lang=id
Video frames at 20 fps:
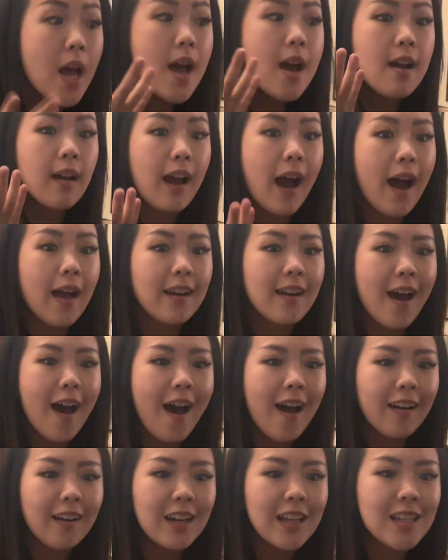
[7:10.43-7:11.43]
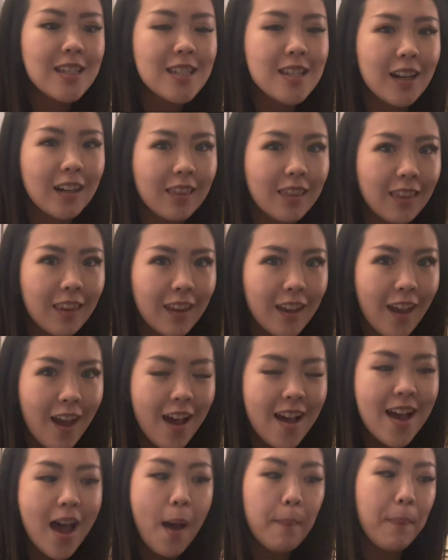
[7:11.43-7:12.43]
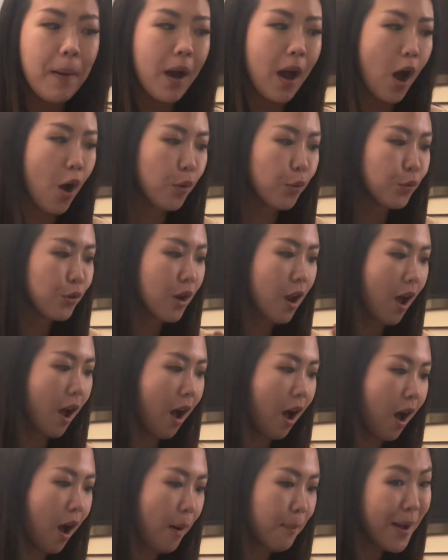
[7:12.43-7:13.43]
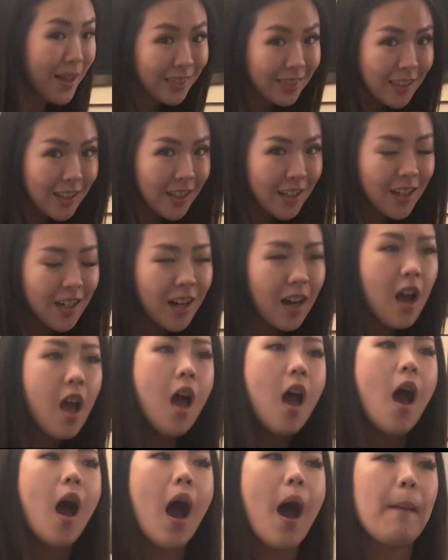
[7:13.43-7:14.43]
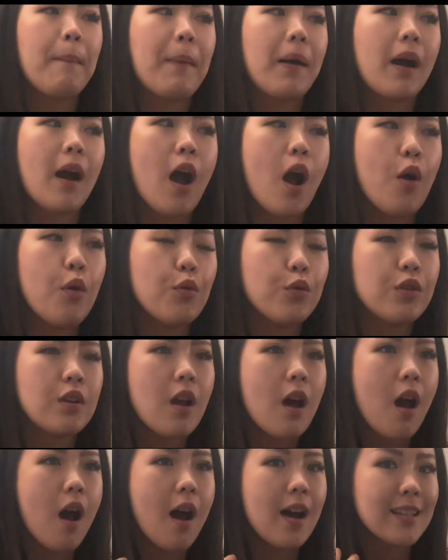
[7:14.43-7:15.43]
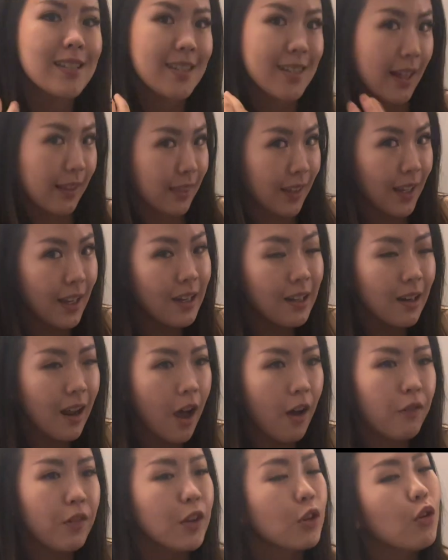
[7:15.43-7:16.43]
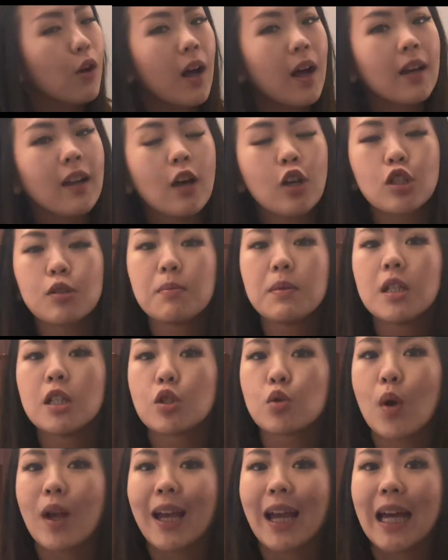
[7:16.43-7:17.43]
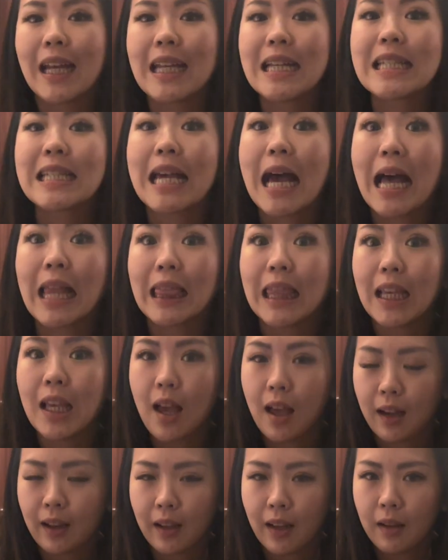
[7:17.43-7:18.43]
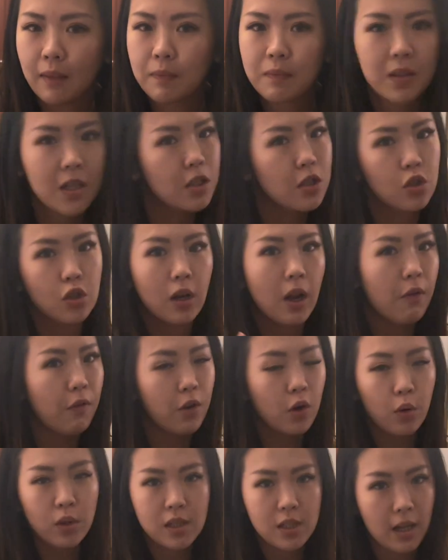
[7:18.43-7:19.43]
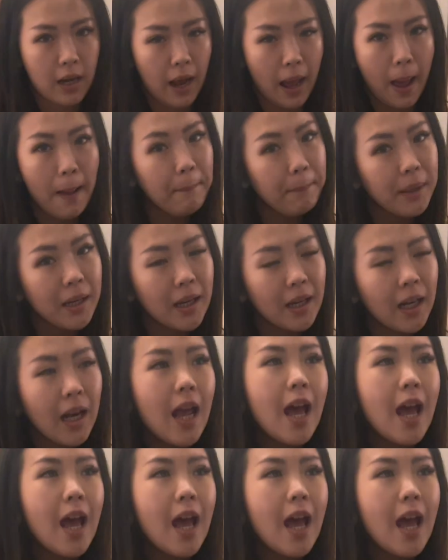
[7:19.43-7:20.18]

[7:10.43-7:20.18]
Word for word: keadaan dessertnya apakah udah mateng, apakah udah set enough, itu kalian harus menyesuaikannya saat di galeri. Cause you never know what's gonna happen.